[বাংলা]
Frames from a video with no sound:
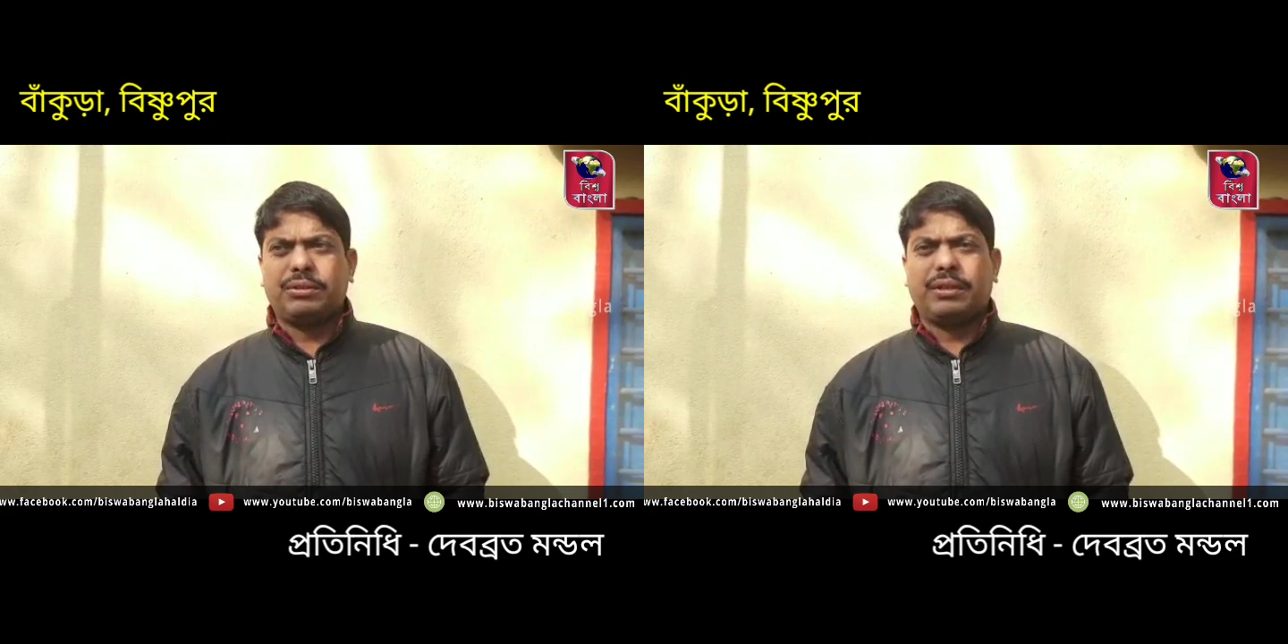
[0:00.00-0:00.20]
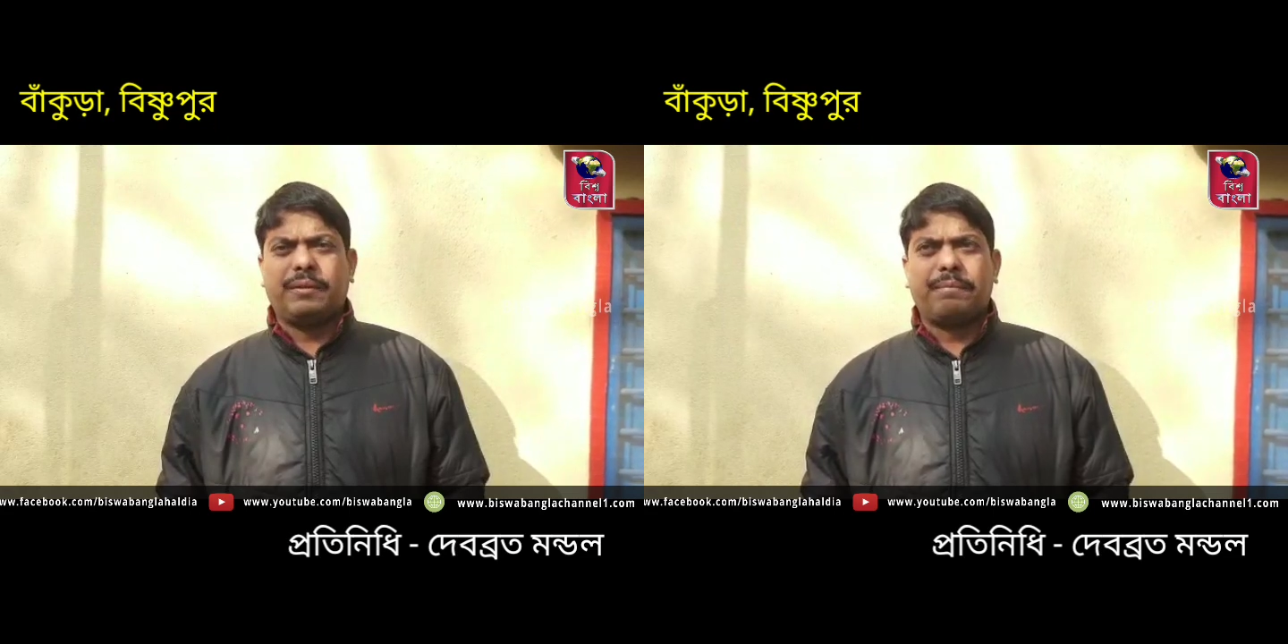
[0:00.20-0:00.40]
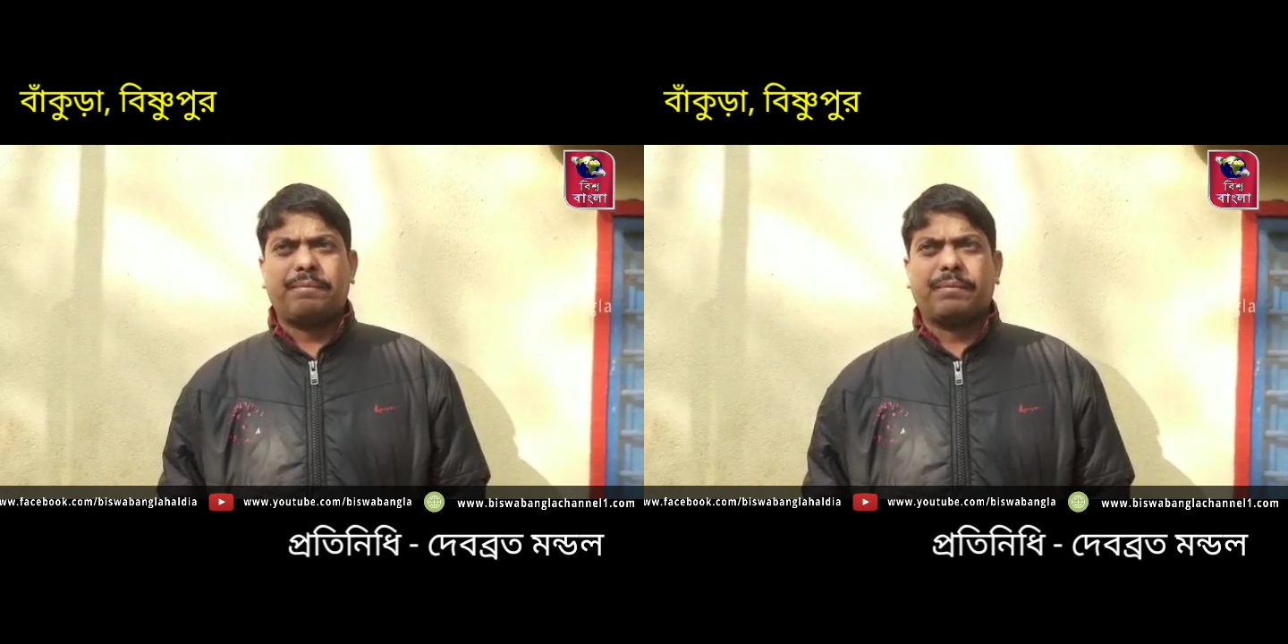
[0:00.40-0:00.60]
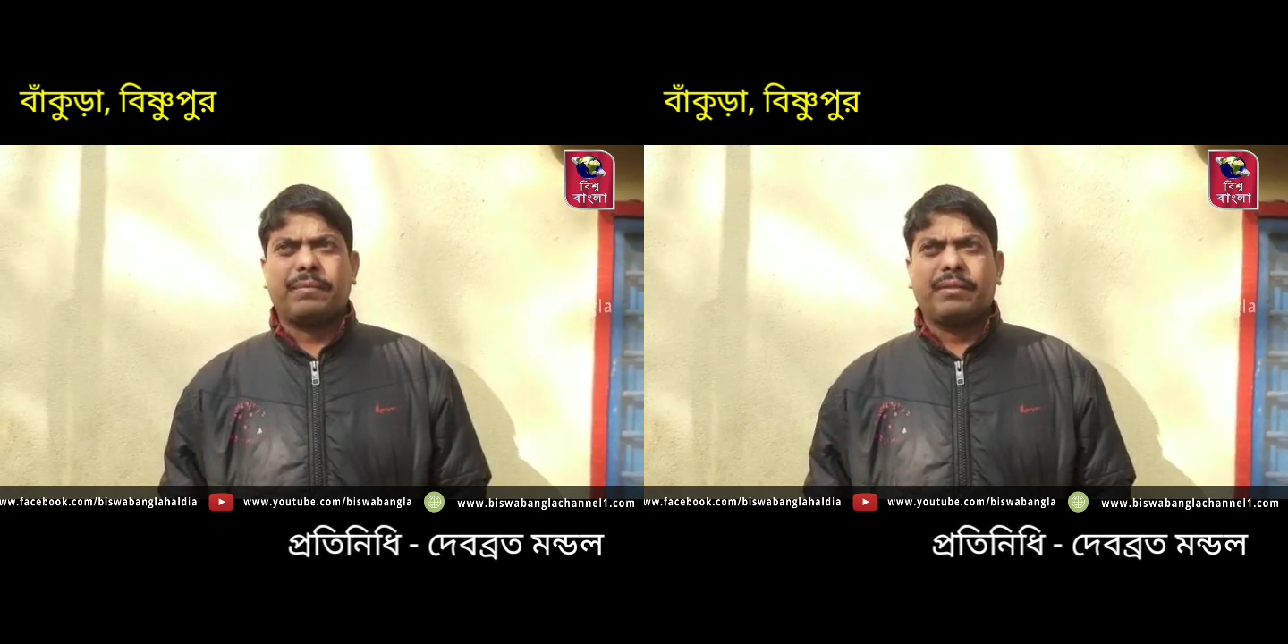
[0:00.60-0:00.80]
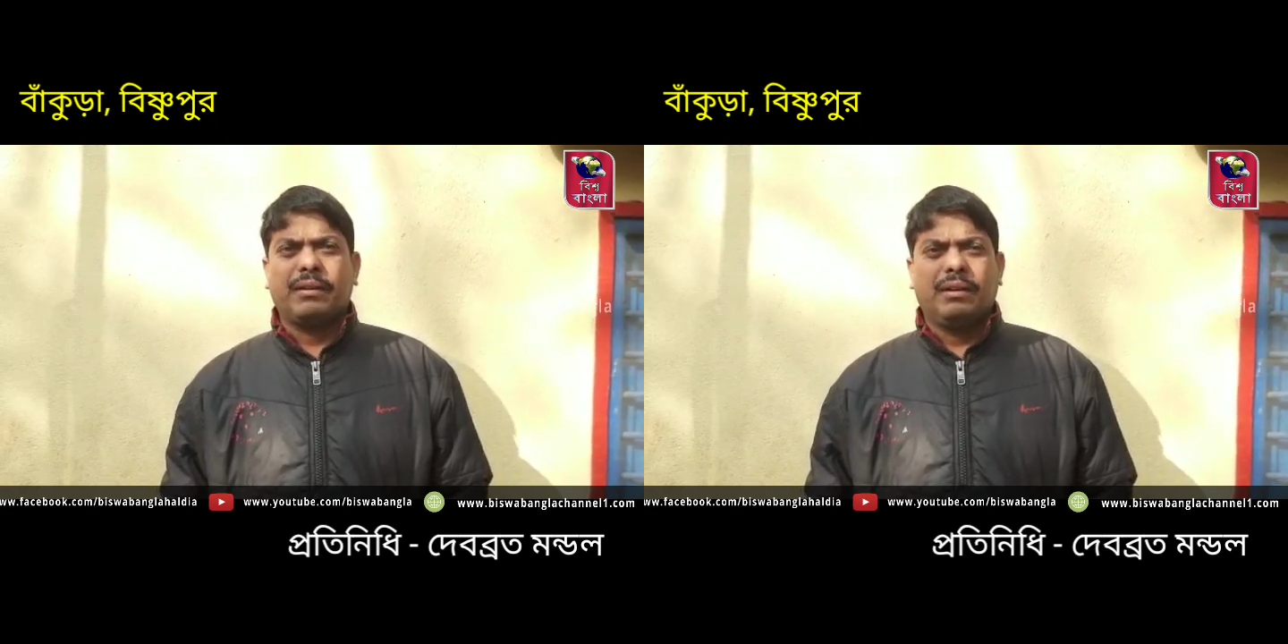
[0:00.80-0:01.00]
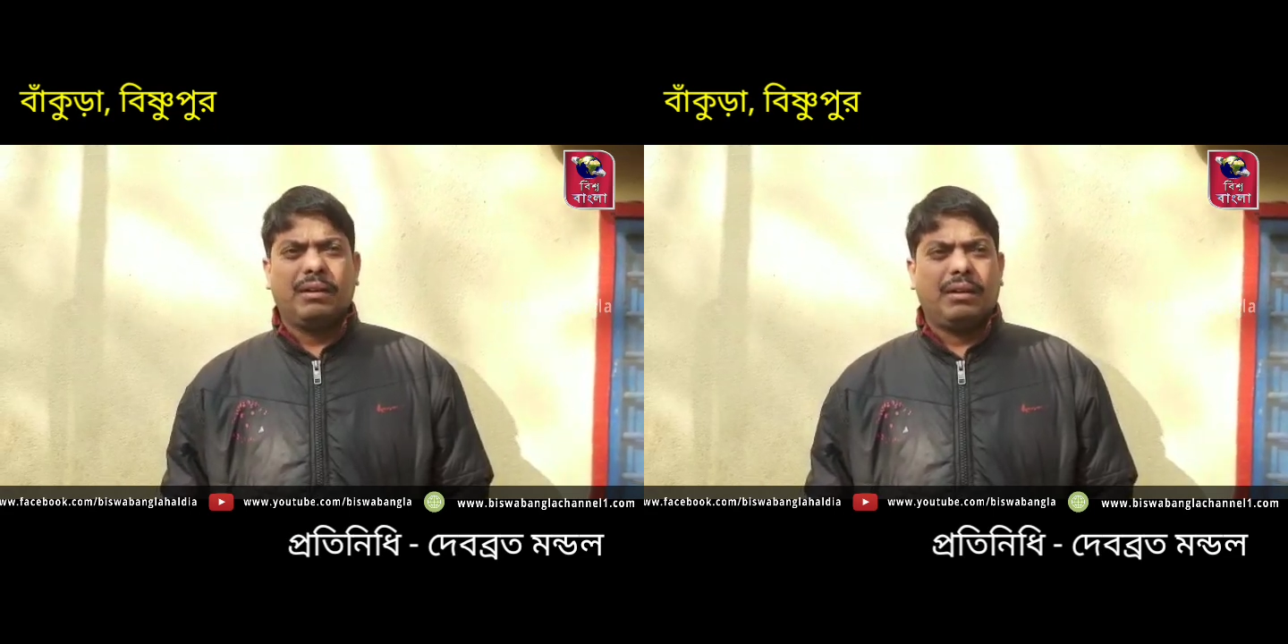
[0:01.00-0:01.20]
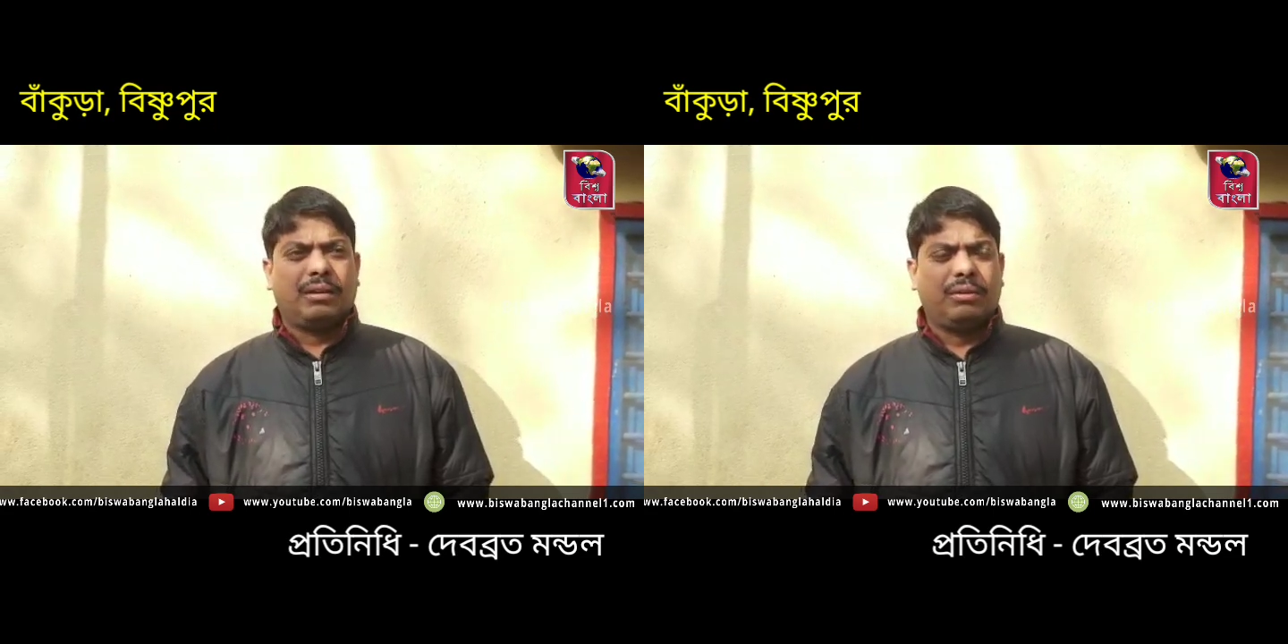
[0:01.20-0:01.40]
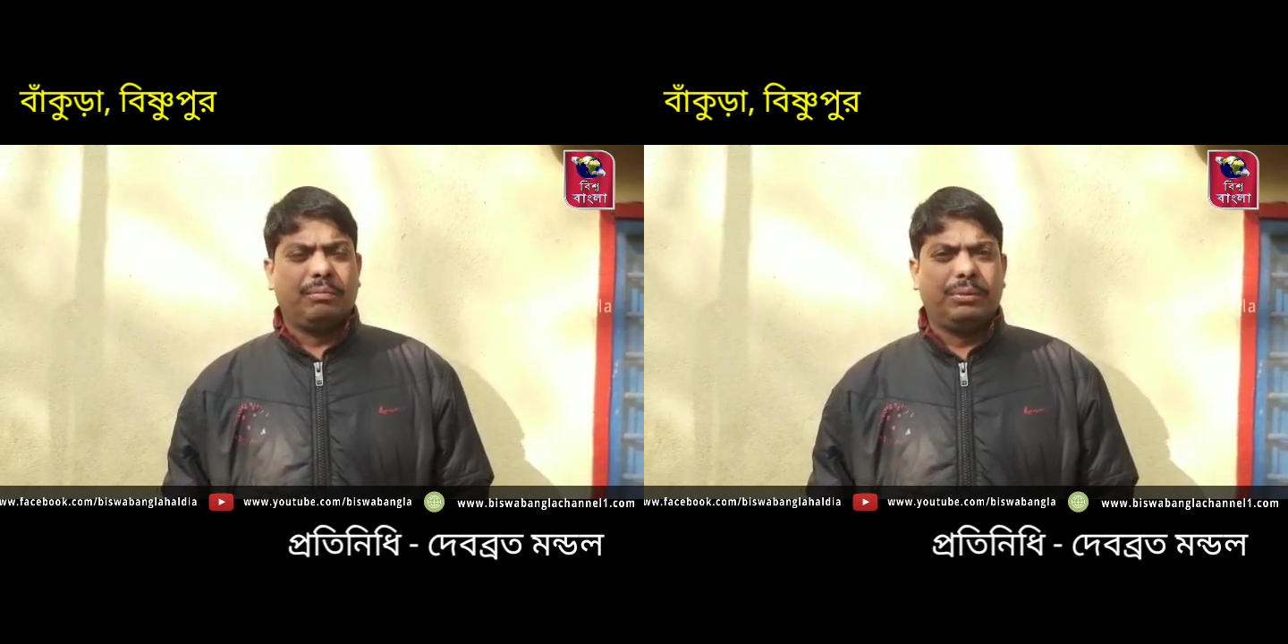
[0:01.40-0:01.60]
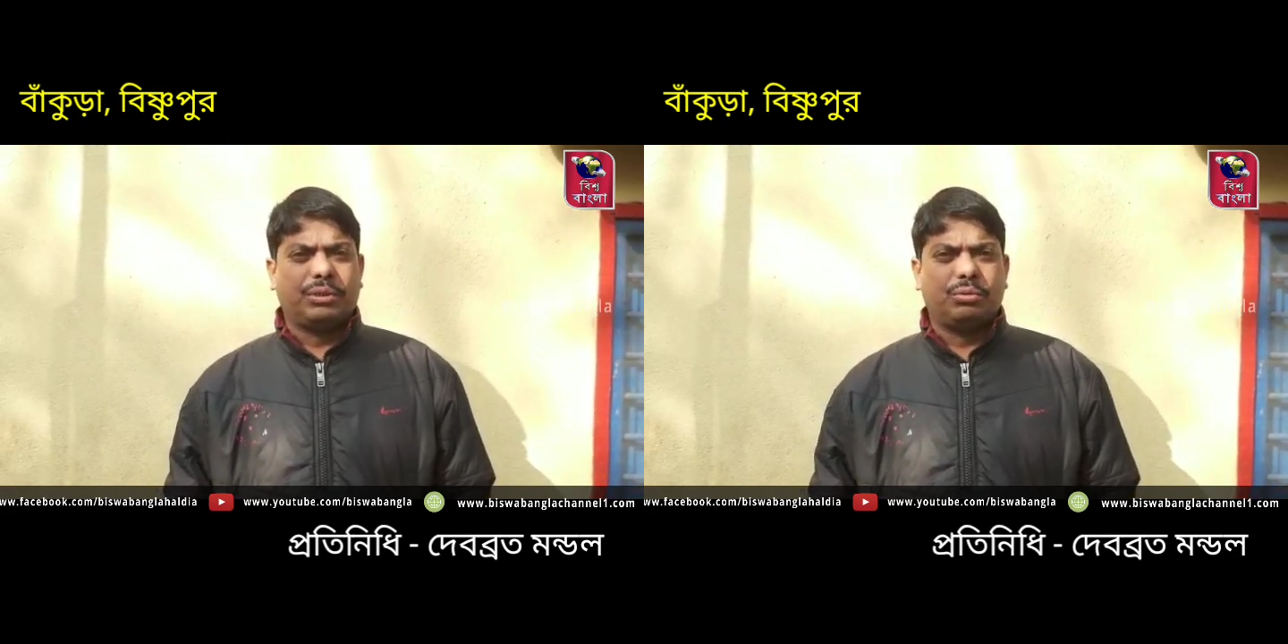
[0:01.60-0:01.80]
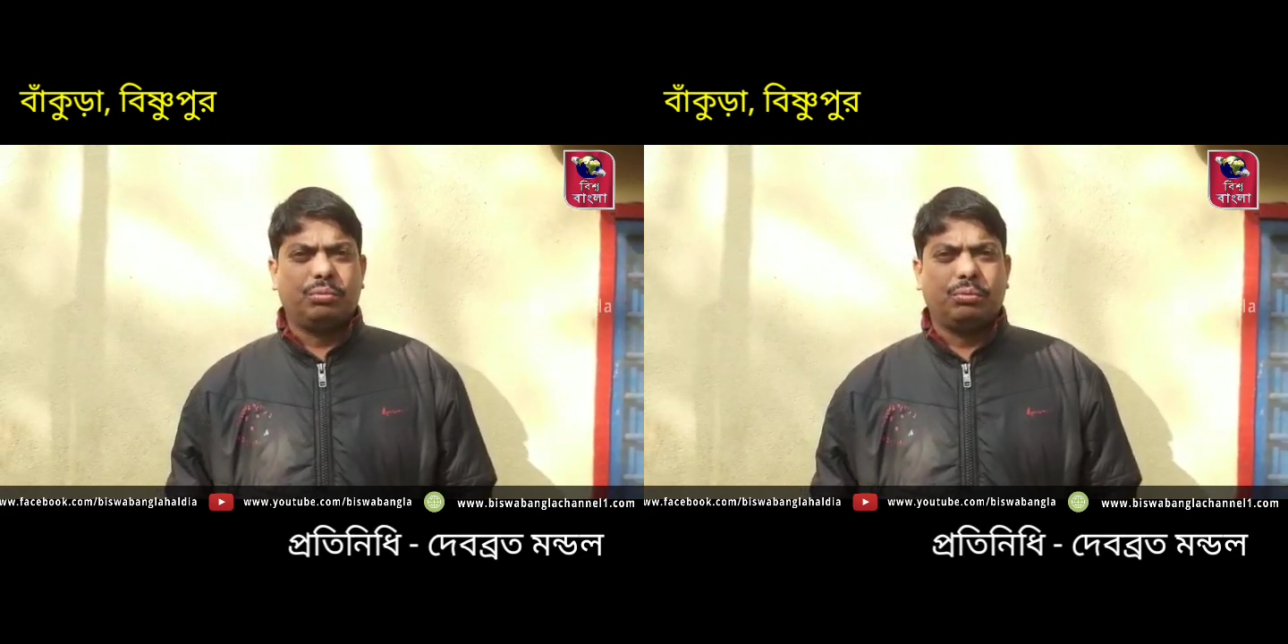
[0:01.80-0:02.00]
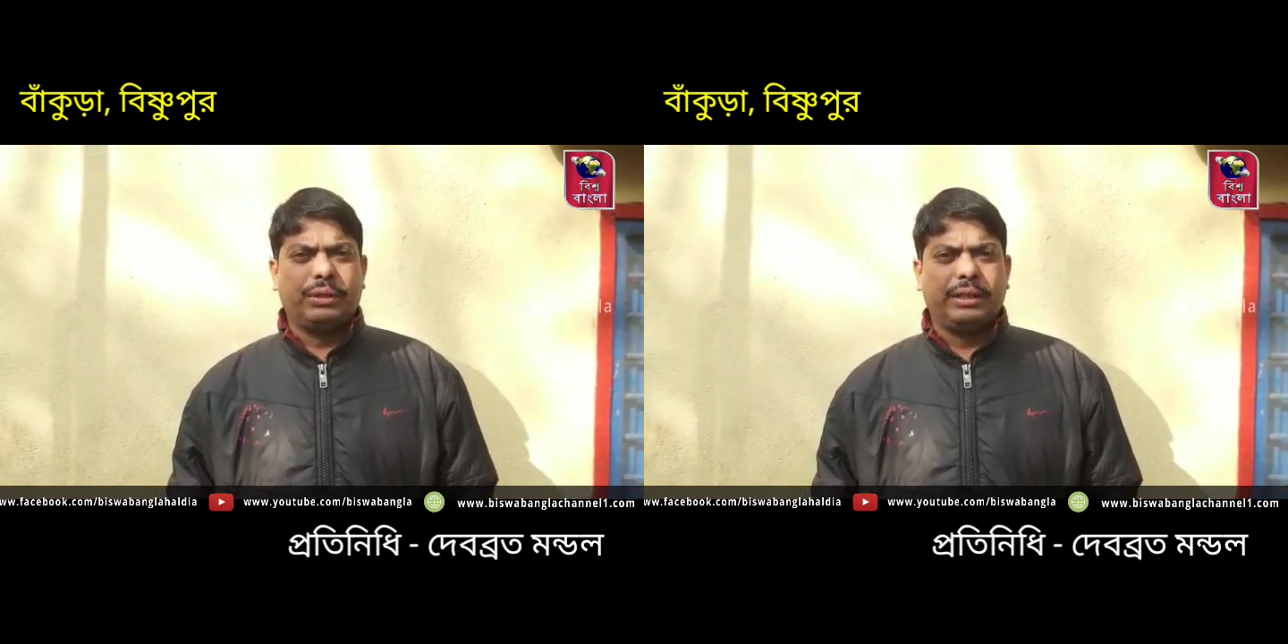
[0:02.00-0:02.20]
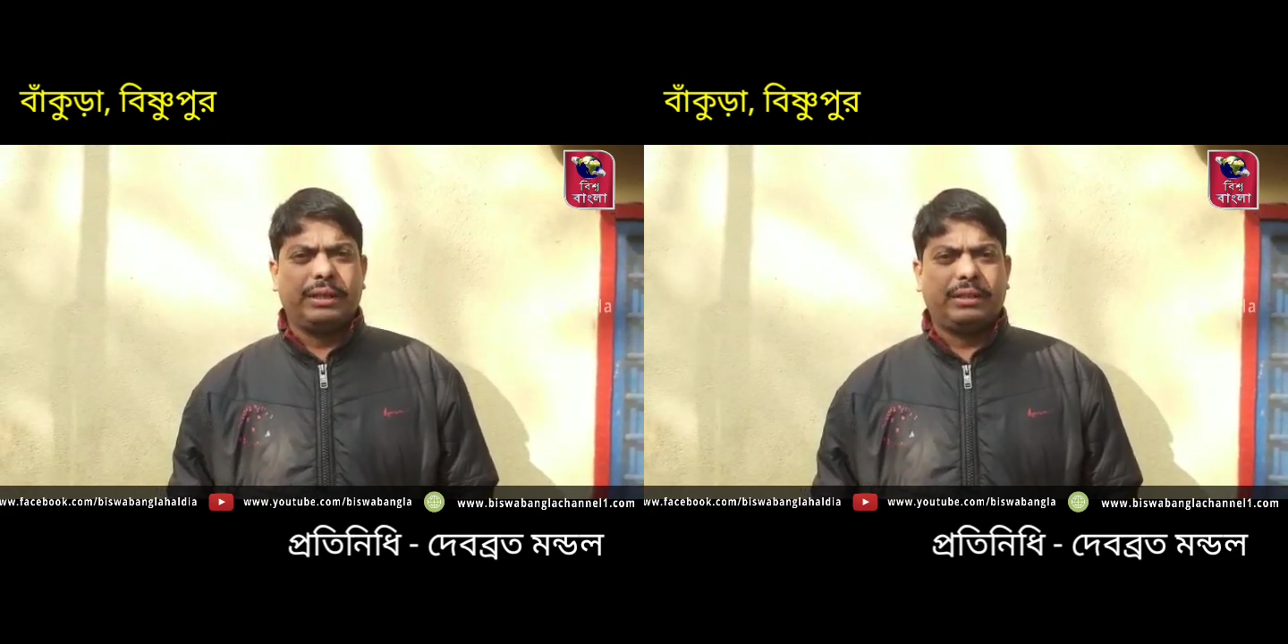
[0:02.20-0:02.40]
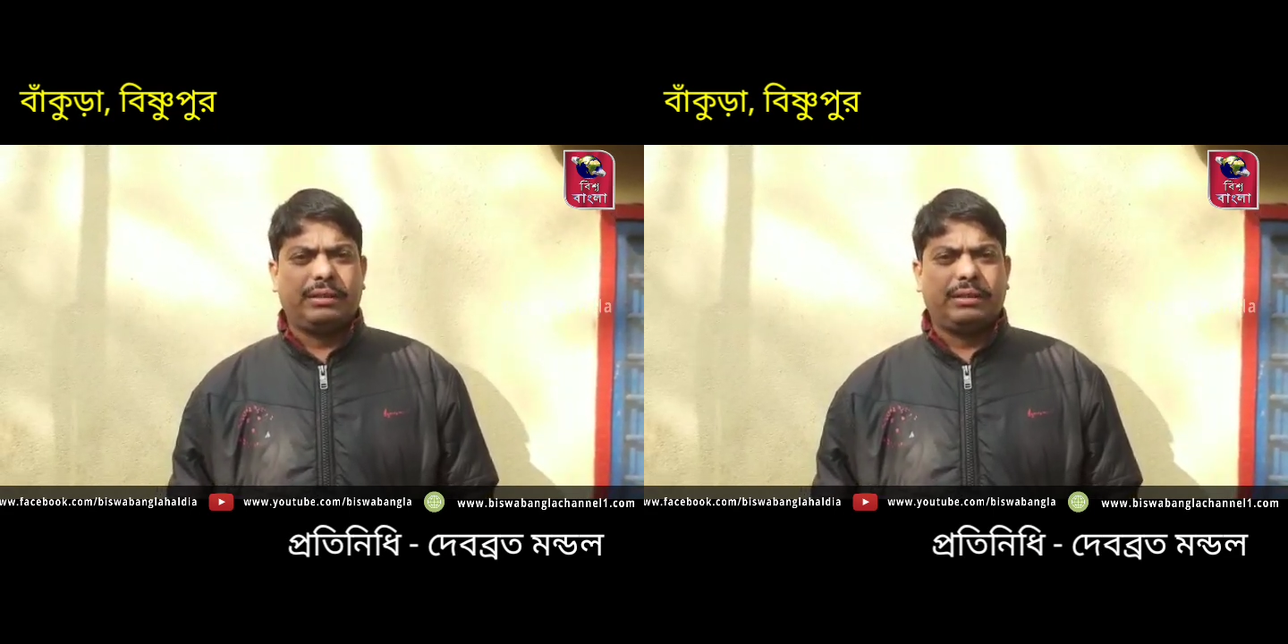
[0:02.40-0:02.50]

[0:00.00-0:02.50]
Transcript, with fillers: বিষয়টা এখন বিষ্ণুপুরে